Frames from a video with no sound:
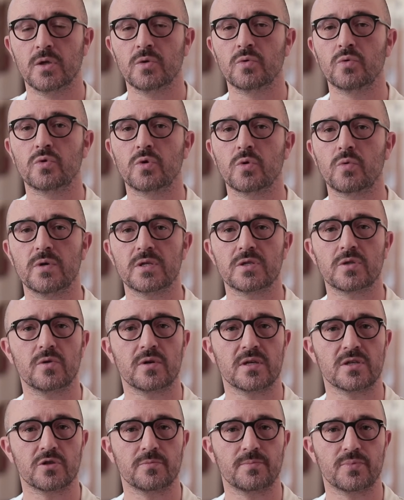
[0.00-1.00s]
Tutto questo
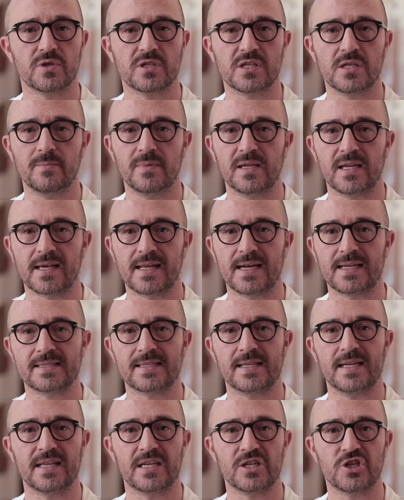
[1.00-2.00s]
reso possibile
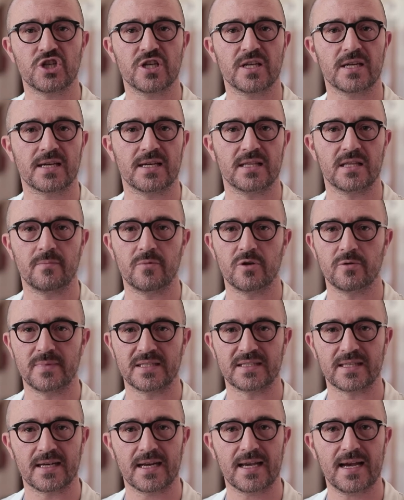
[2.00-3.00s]
grazie alla ricerca di
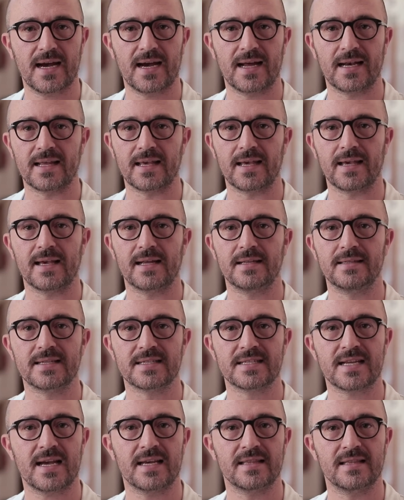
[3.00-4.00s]
biomateriali e al
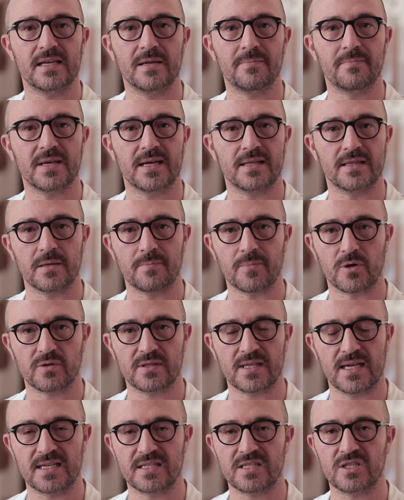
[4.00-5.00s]
design degli impianti
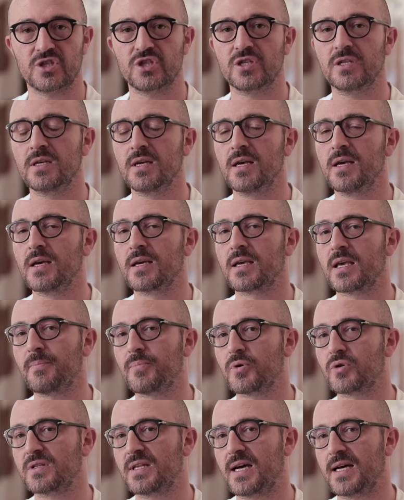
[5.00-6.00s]
protesici che ha
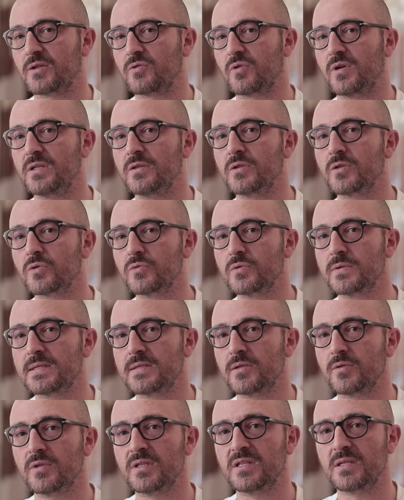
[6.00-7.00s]
portato
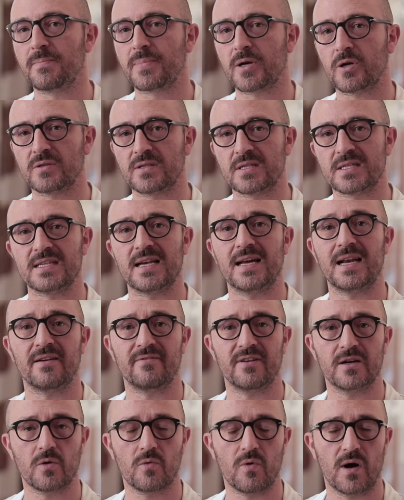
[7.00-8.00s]
all'introduzione di protesi
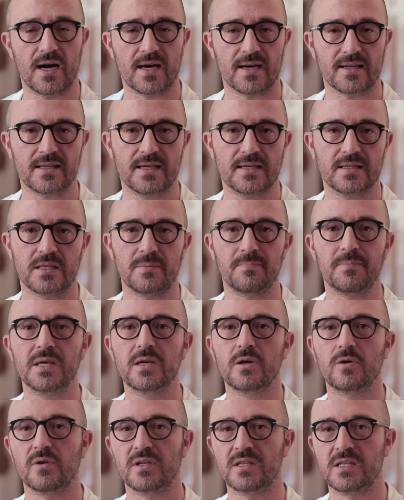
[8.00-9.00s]
all'avanguardia di
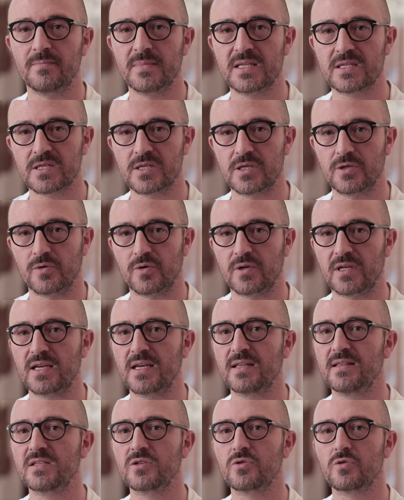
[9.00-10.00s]
piccole dimensioni
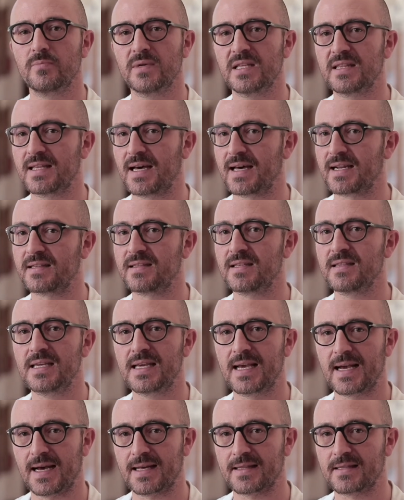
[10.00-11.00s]
e di strumentari
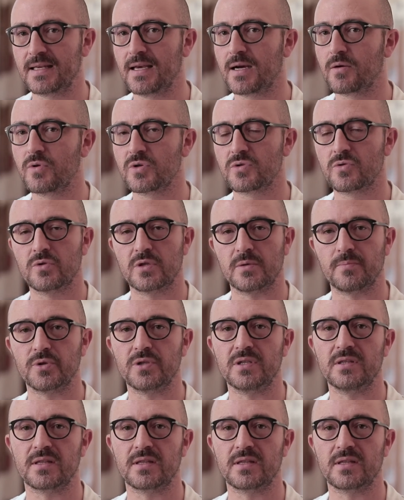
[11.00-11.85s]
dedicati a questo tipo di